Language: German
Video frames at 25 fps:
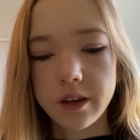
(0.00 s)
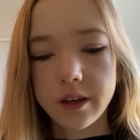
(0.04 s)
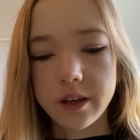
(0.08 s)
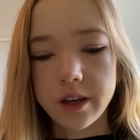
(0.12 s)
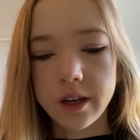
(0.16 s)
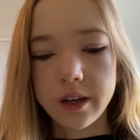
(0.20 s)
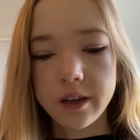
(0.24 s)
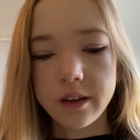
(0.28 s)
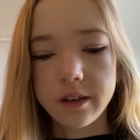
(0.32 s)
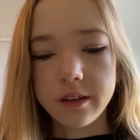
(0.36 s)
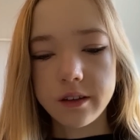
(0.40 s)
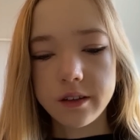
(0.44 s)

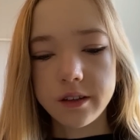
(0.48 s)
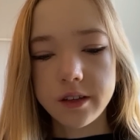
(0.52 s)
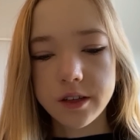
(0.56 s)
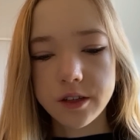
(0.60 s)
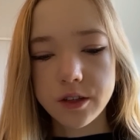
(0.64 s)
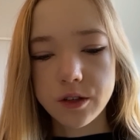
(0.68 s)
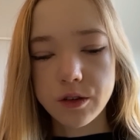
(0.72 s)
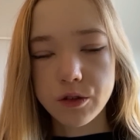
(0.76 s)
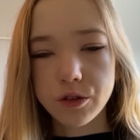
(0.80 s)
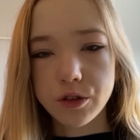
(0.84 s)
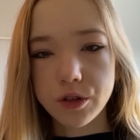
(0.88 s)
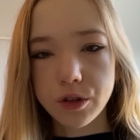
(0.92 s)
Denn
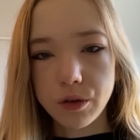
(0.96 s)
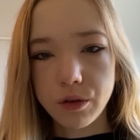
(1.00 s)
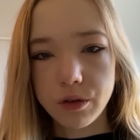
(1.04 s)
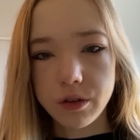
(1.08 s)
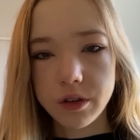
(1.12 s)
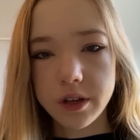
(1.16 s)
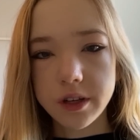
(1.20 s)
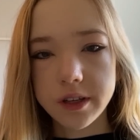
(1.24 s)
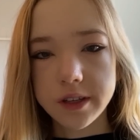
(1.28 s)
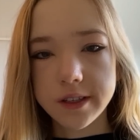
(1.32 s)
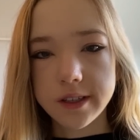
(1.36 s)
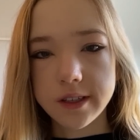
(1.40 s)

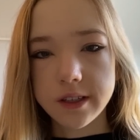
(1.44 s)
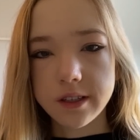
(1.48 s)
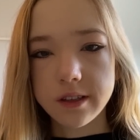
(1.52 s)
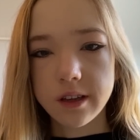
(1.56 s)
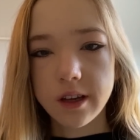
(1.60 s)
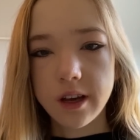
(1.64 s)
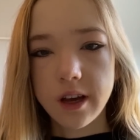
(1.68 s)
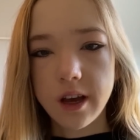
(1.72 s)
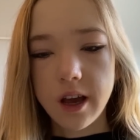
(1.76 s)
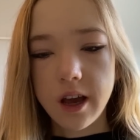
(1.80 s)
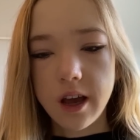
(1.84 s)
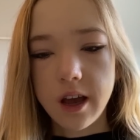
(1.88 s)
Diskussion
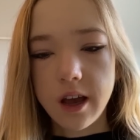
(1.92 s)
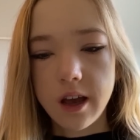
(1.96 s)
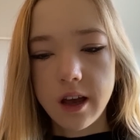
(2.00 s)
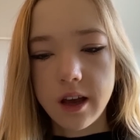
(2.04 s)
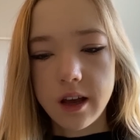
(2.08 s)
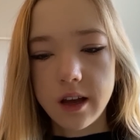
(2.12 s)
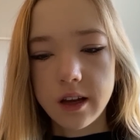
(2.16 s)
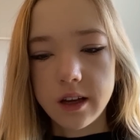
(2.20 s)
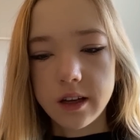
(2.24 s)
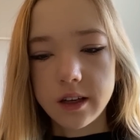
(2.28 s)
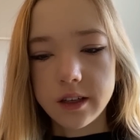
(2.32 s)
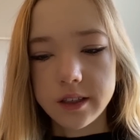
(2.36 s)
ist
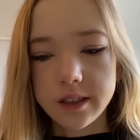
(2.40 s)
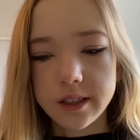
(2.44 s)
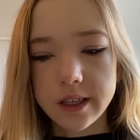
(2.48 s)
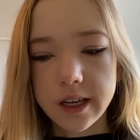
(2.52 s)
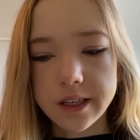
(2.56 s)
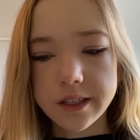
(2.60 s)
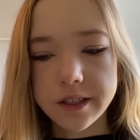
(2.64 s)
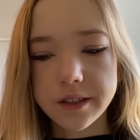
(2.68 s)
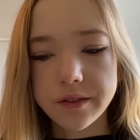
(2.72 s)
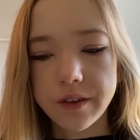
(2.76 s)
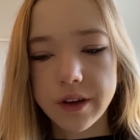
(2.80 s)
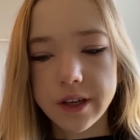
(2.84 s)

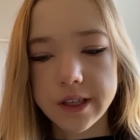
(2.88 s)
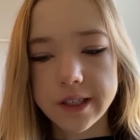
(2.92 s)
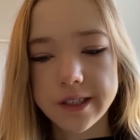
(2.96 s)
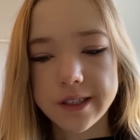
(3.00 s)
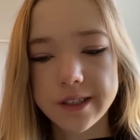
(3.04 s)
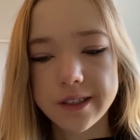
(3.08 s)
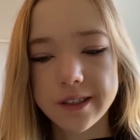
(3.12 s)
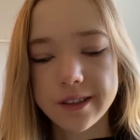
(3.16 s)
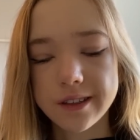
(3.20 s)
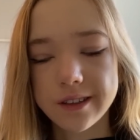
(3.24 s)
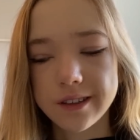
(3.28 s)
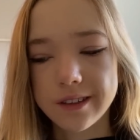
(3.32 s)
das,
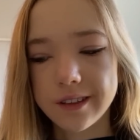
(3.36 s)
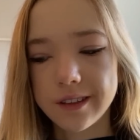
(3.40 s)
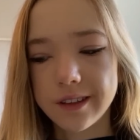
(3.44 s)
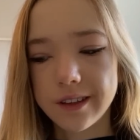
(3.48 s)
was